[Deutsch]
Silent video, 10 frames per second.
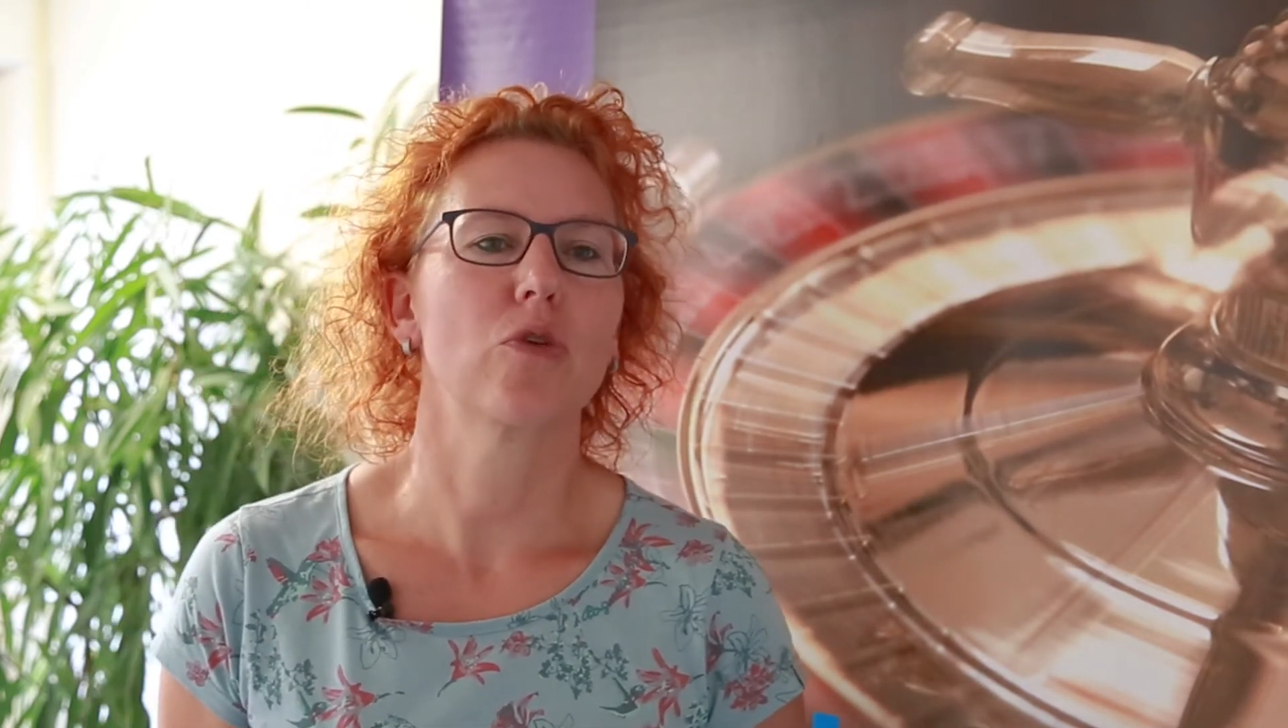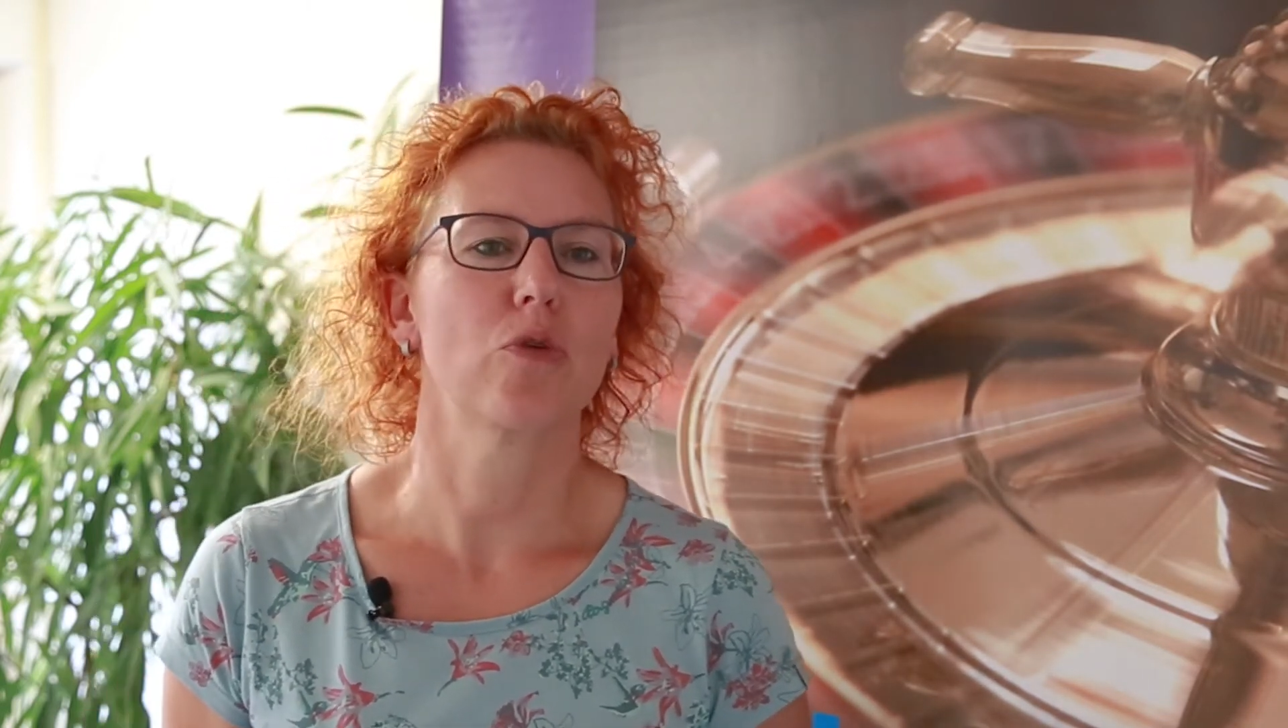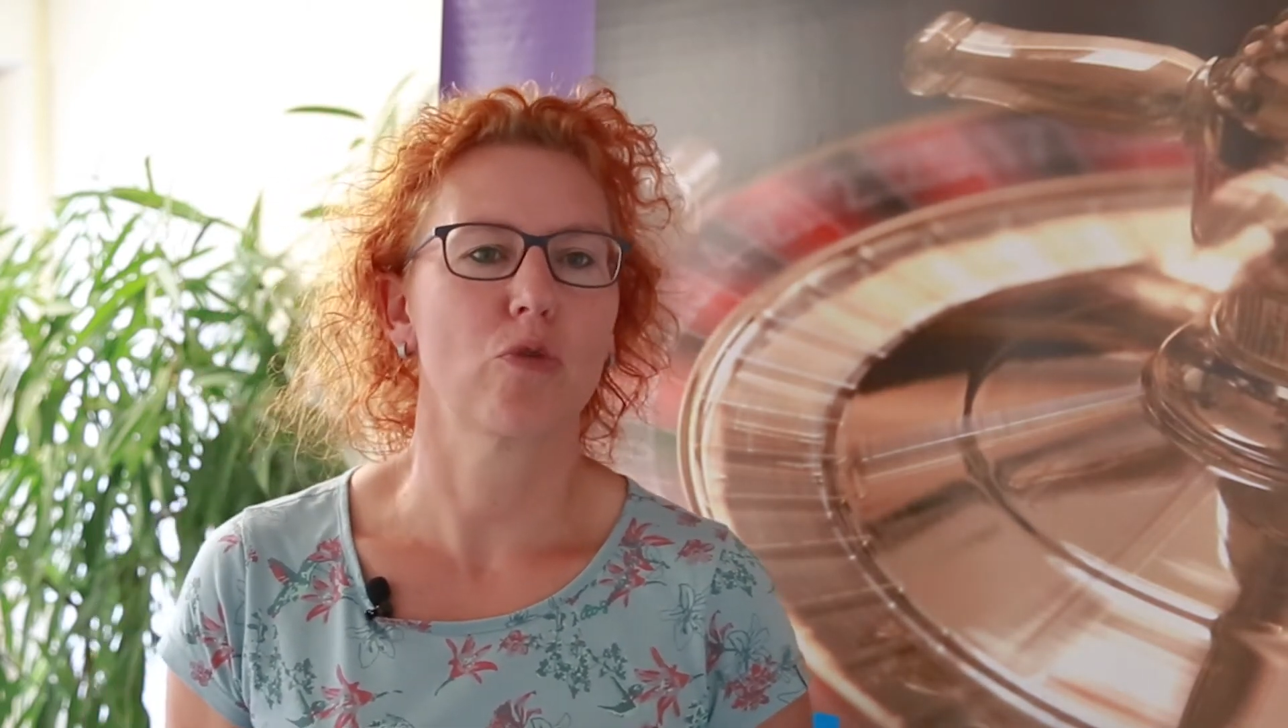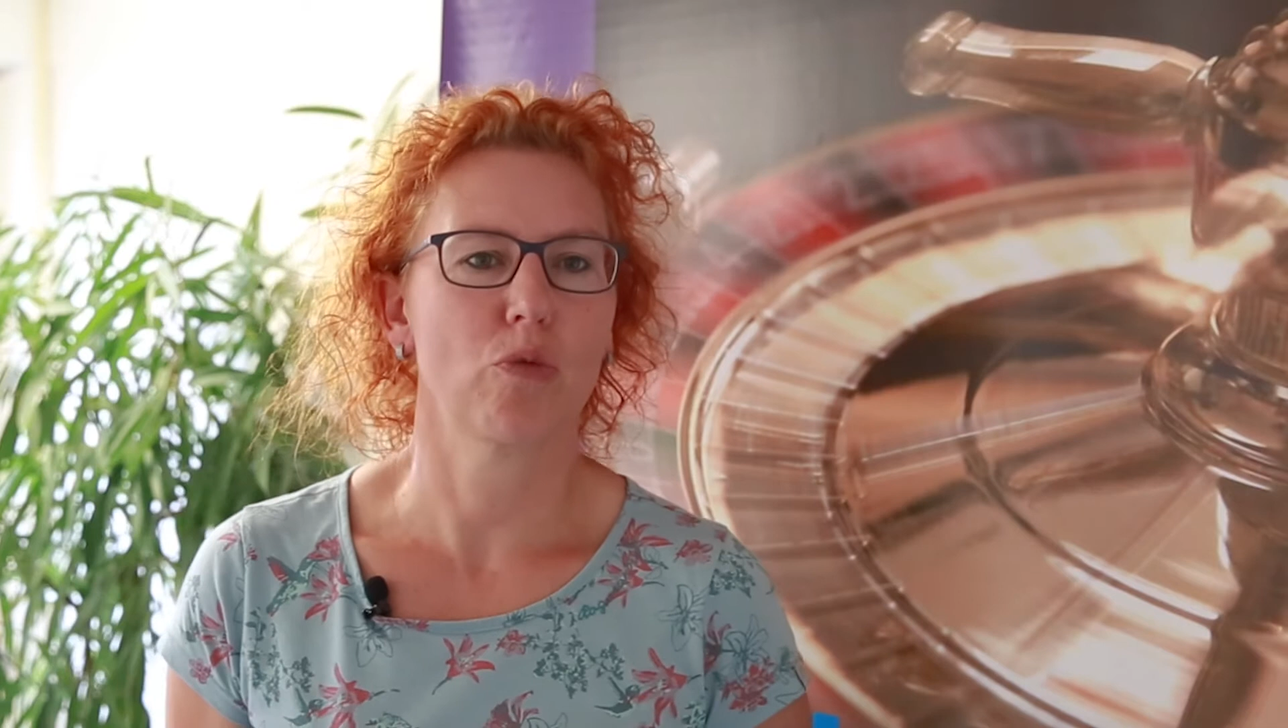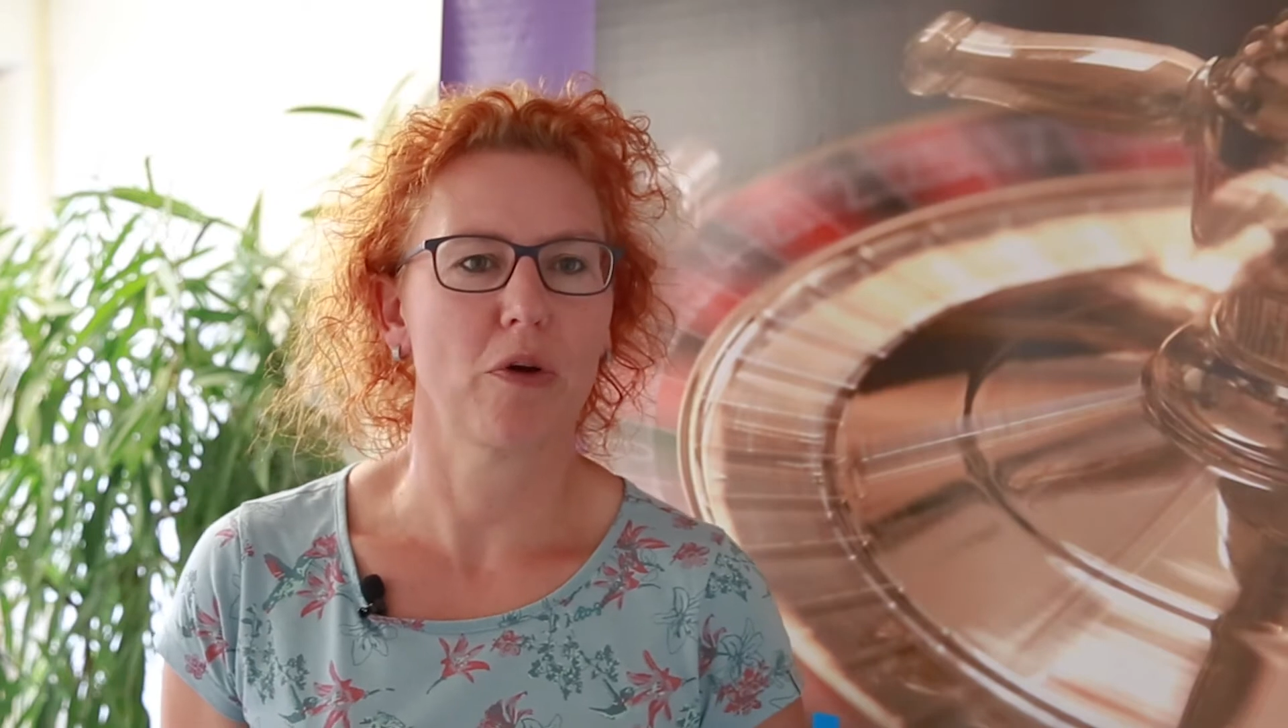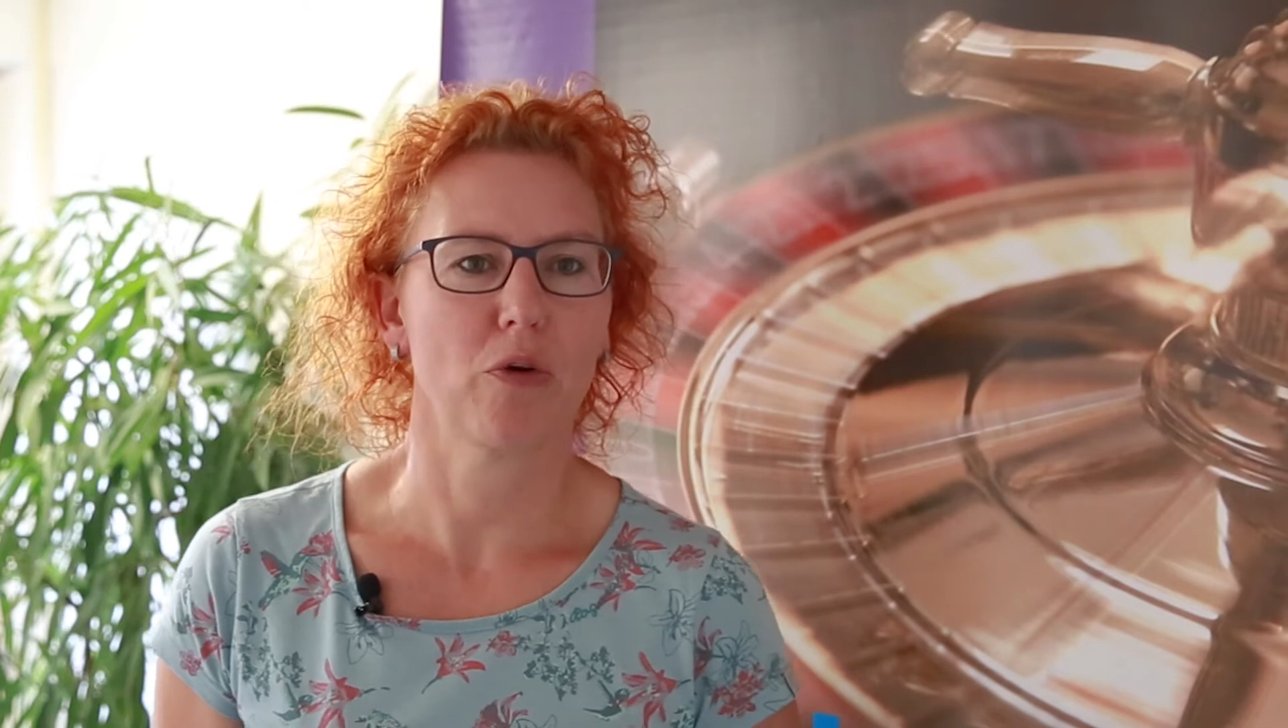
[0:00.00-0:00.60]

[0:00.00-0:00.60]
Konsum